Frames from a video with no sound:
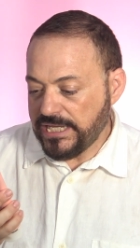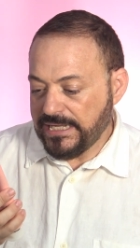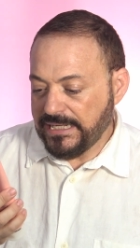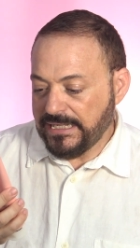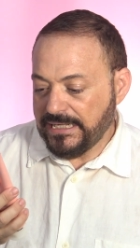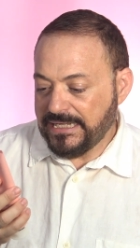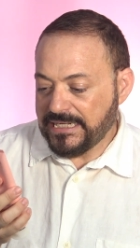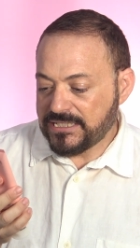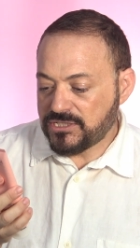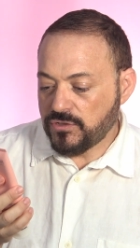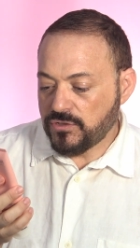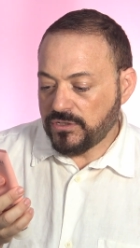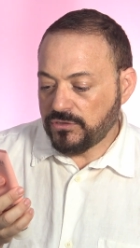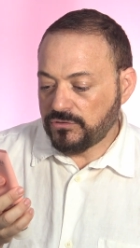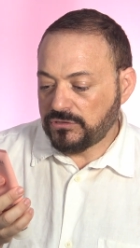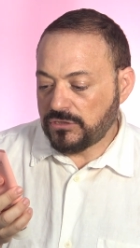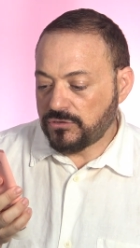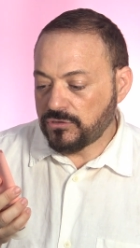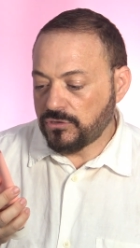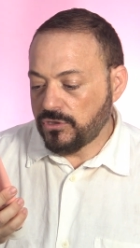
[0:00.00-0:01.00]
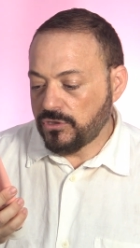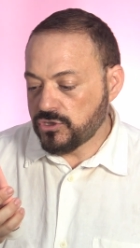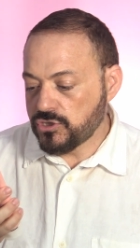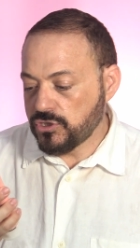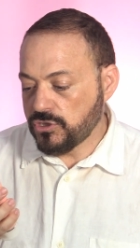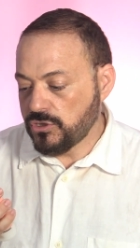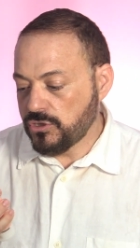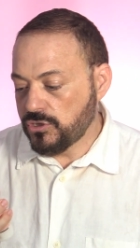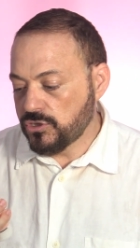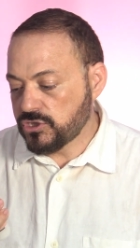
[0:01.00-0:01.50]
en caso de contacto con
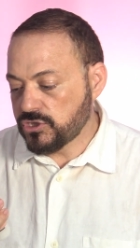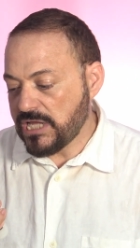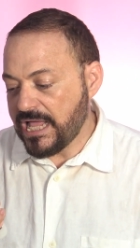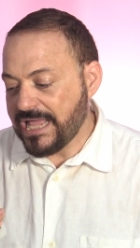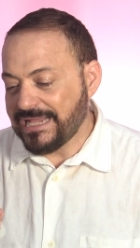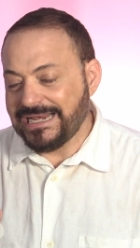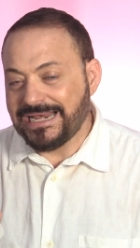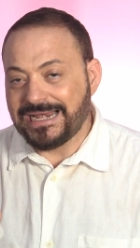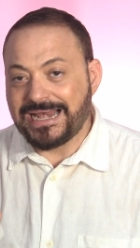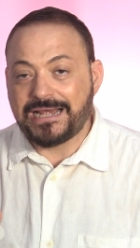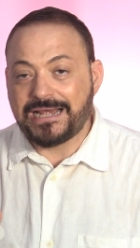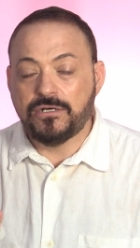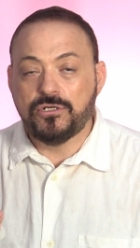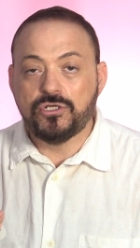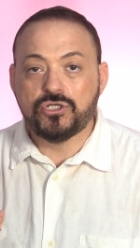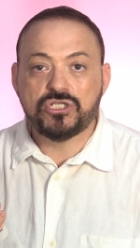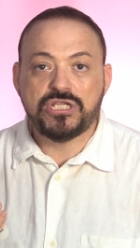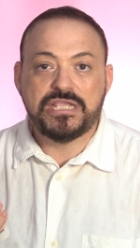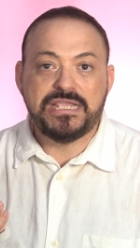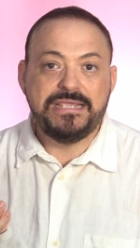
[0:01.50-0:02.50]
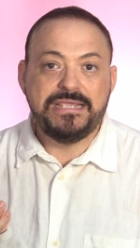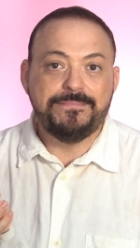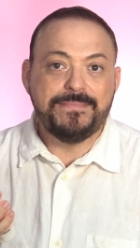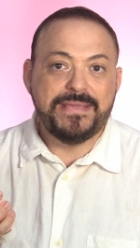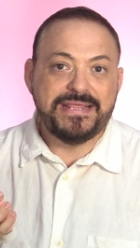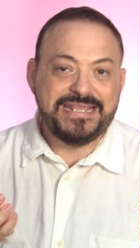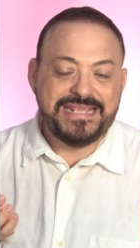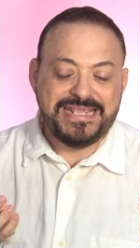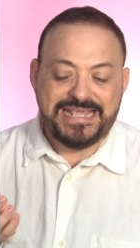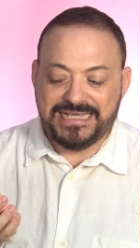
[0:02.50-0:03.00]
los ojos, aclararlos
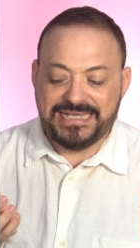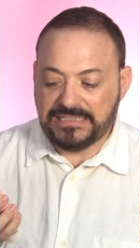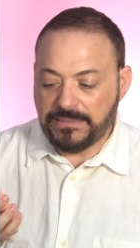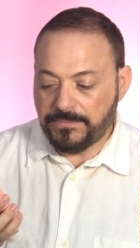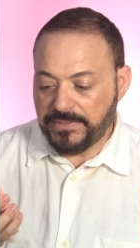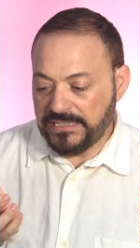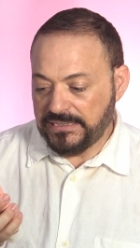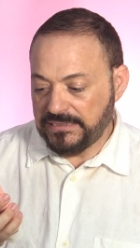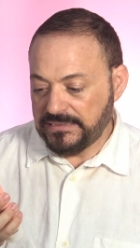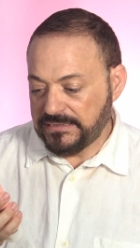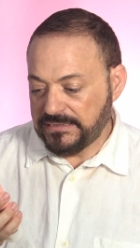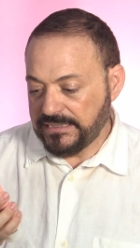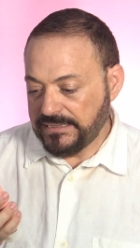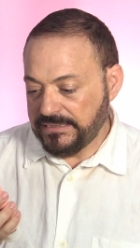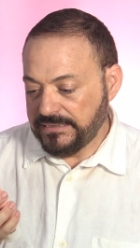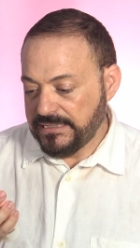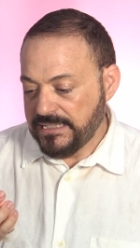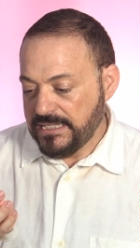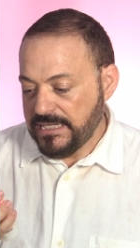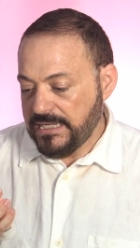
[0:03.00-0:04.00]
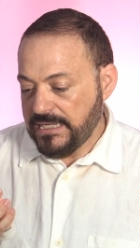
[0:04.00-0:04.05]
inmediatamente.